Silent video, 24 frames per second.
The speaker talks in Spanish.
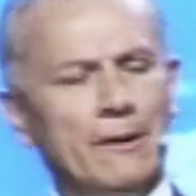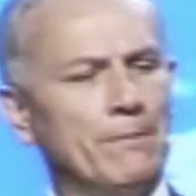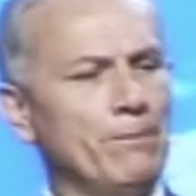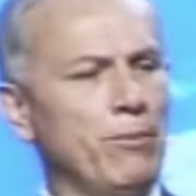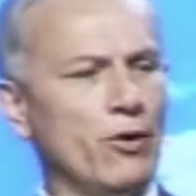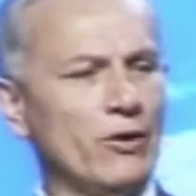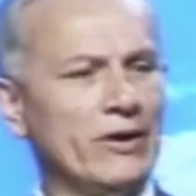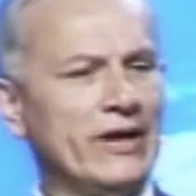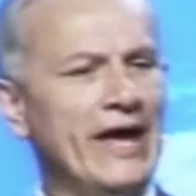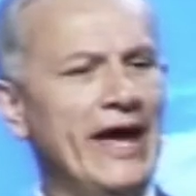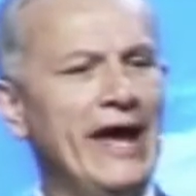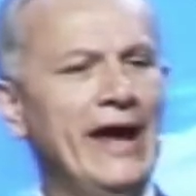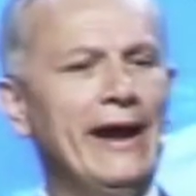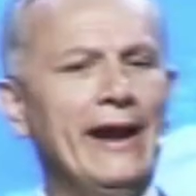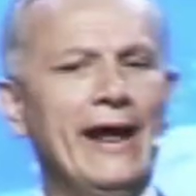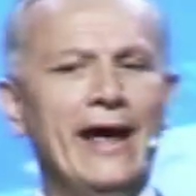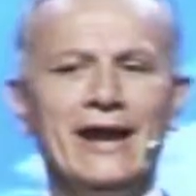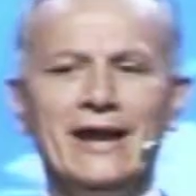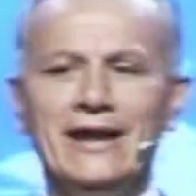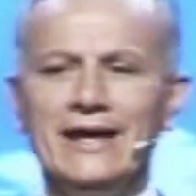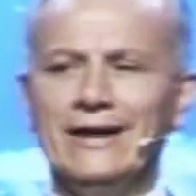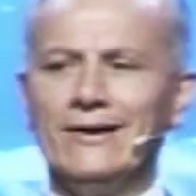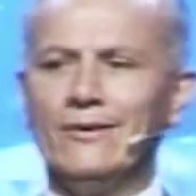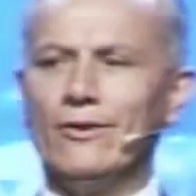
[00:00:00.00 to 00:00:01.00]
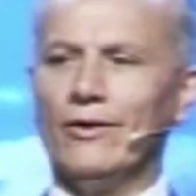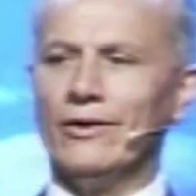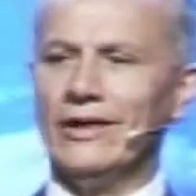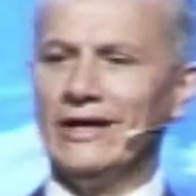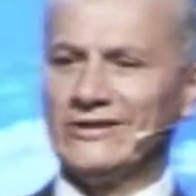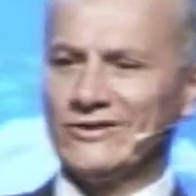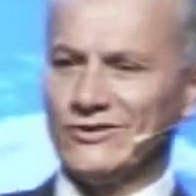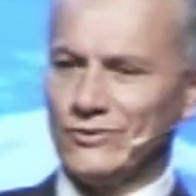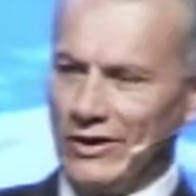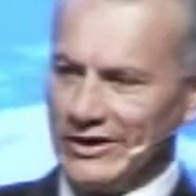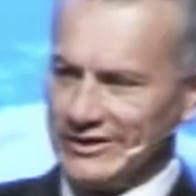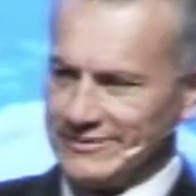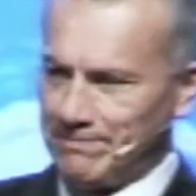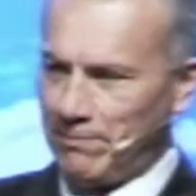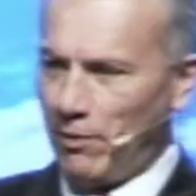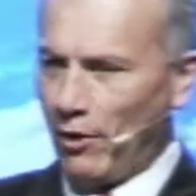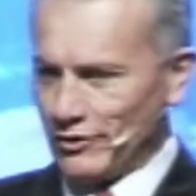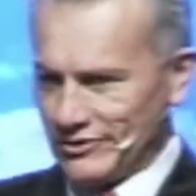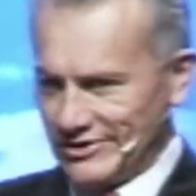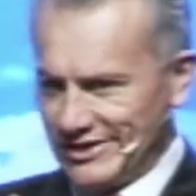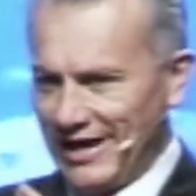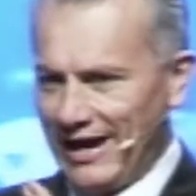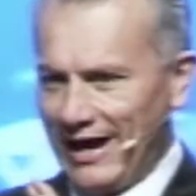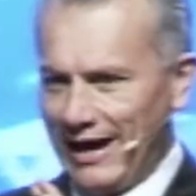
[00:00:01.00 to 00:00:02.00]
porque era el hijo de su
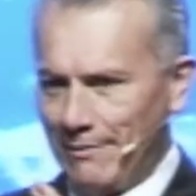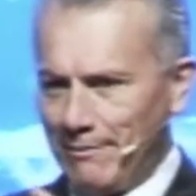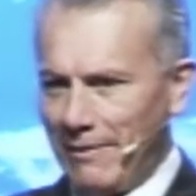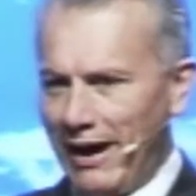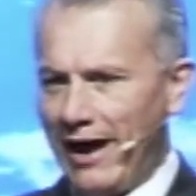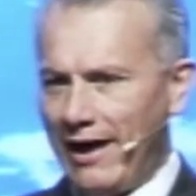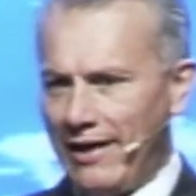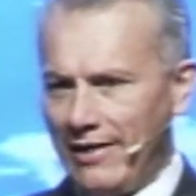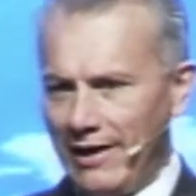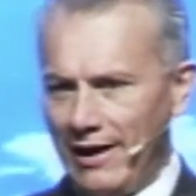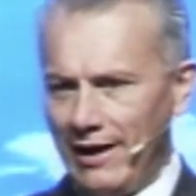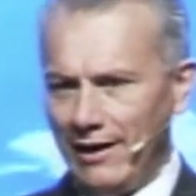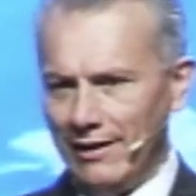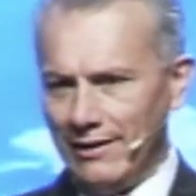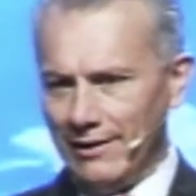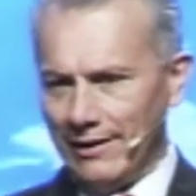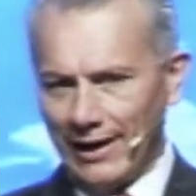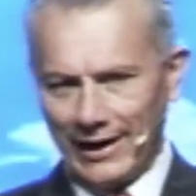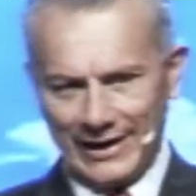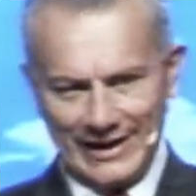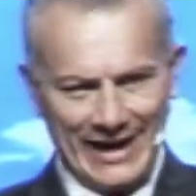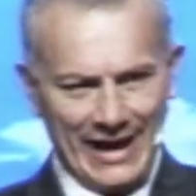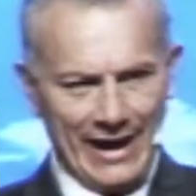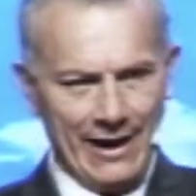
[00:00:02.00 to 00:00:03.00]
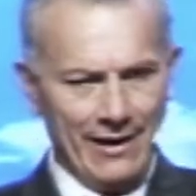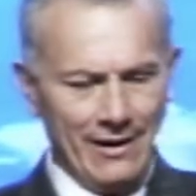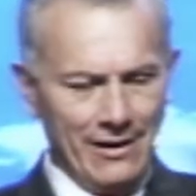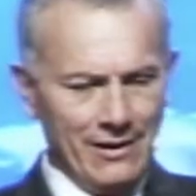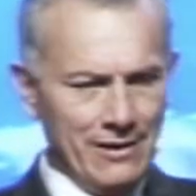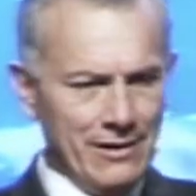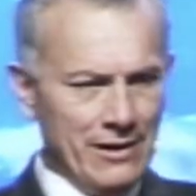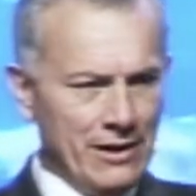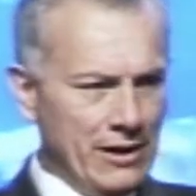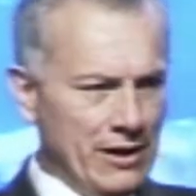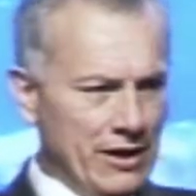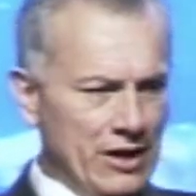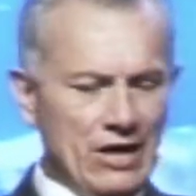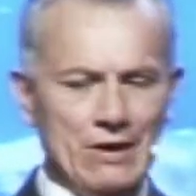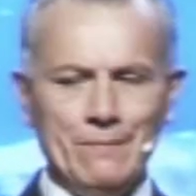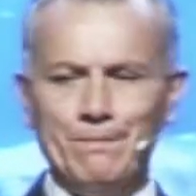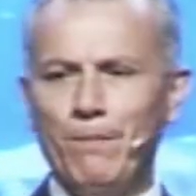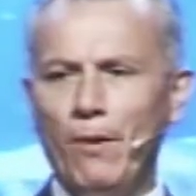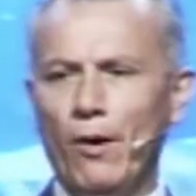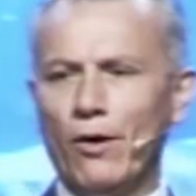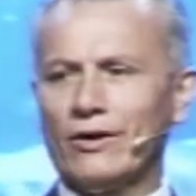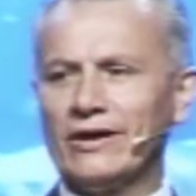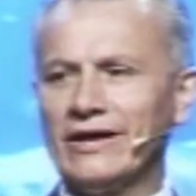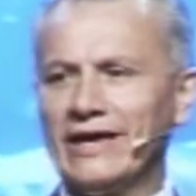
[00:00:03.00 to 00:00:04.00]
esposa amada, Raquel, y
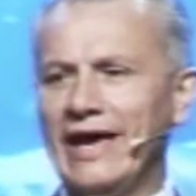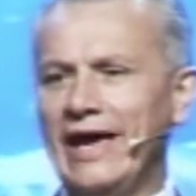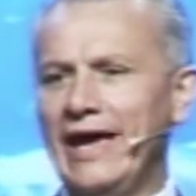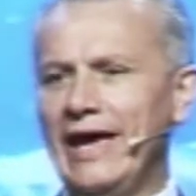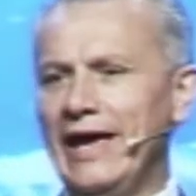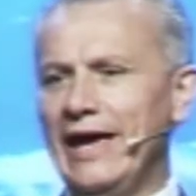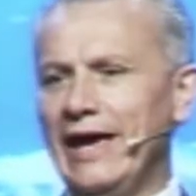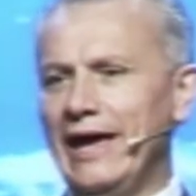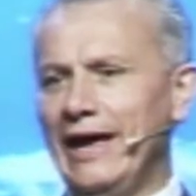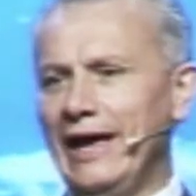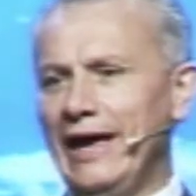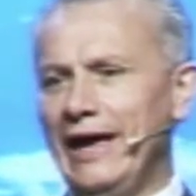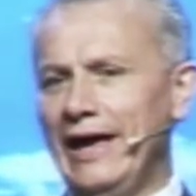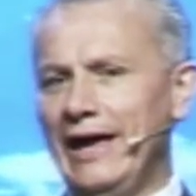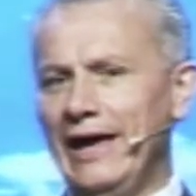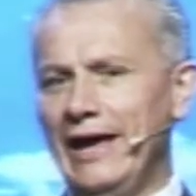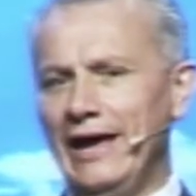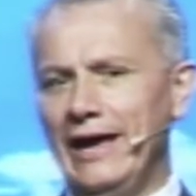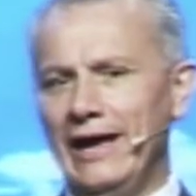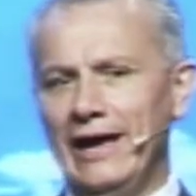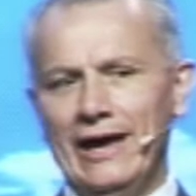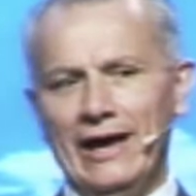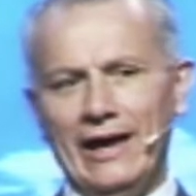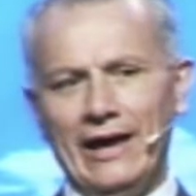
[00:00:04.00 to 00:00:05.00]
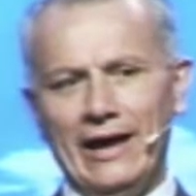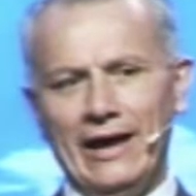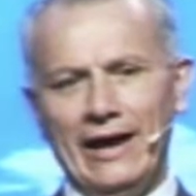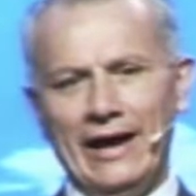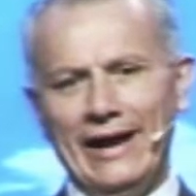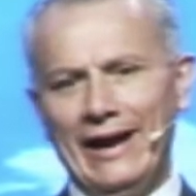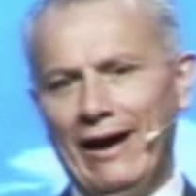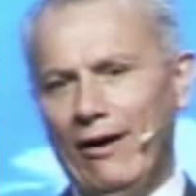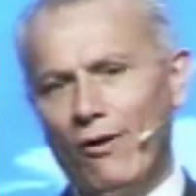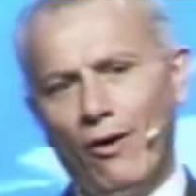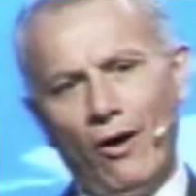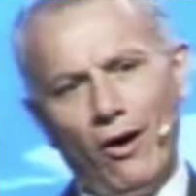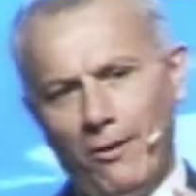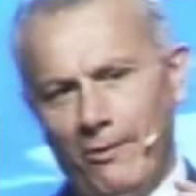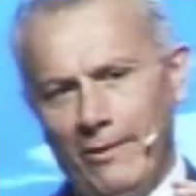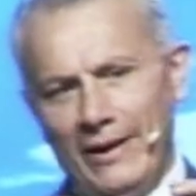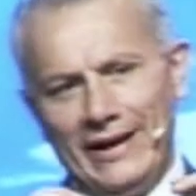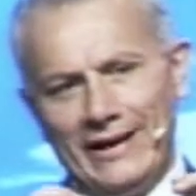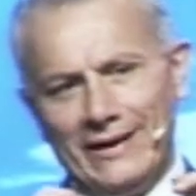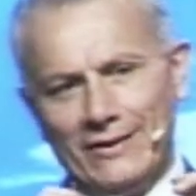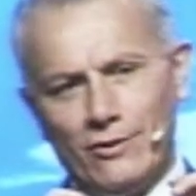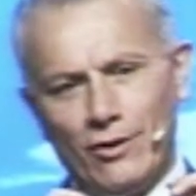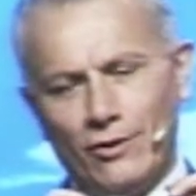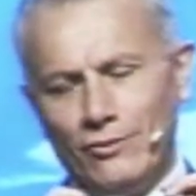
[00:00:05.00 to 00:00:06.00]
porque eh, era un
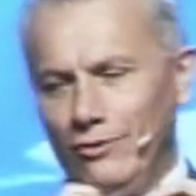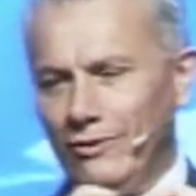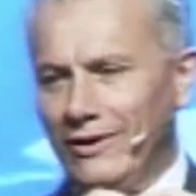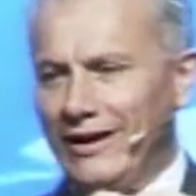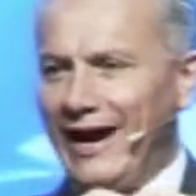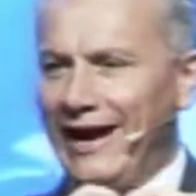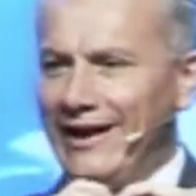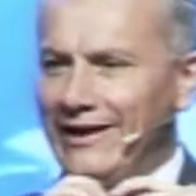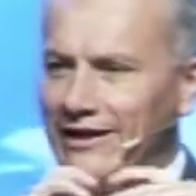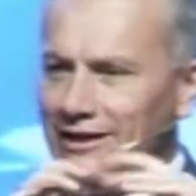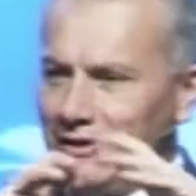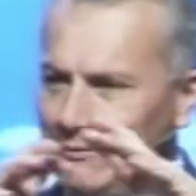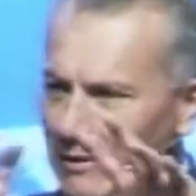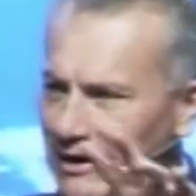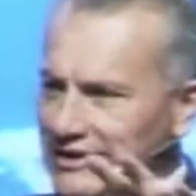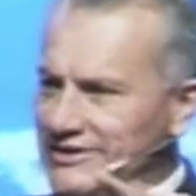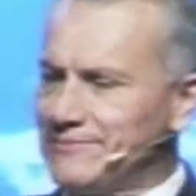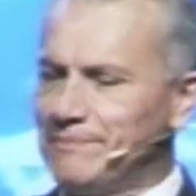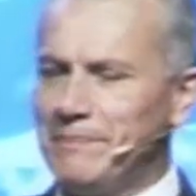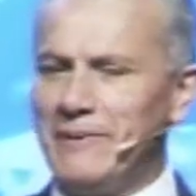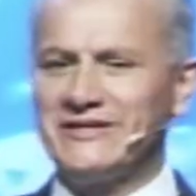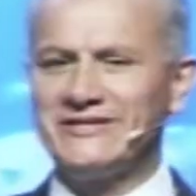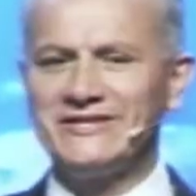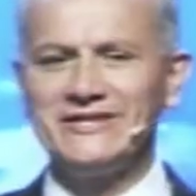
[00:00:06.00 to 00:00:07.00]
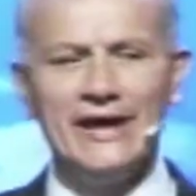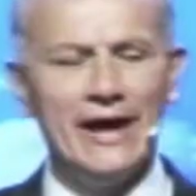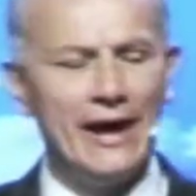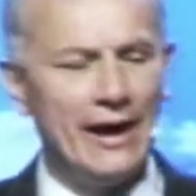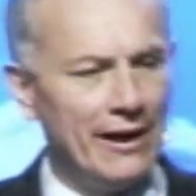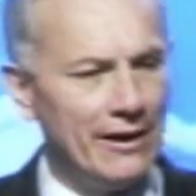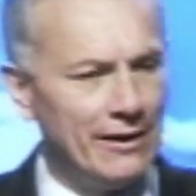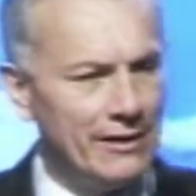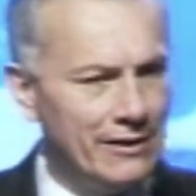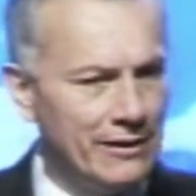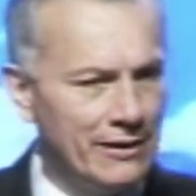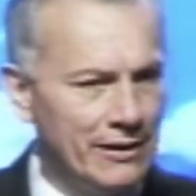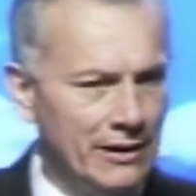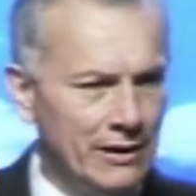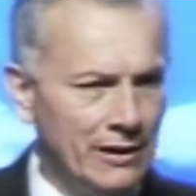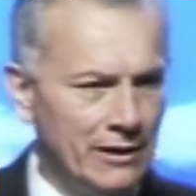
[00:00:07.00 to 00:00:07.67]
joven con un carisma especial.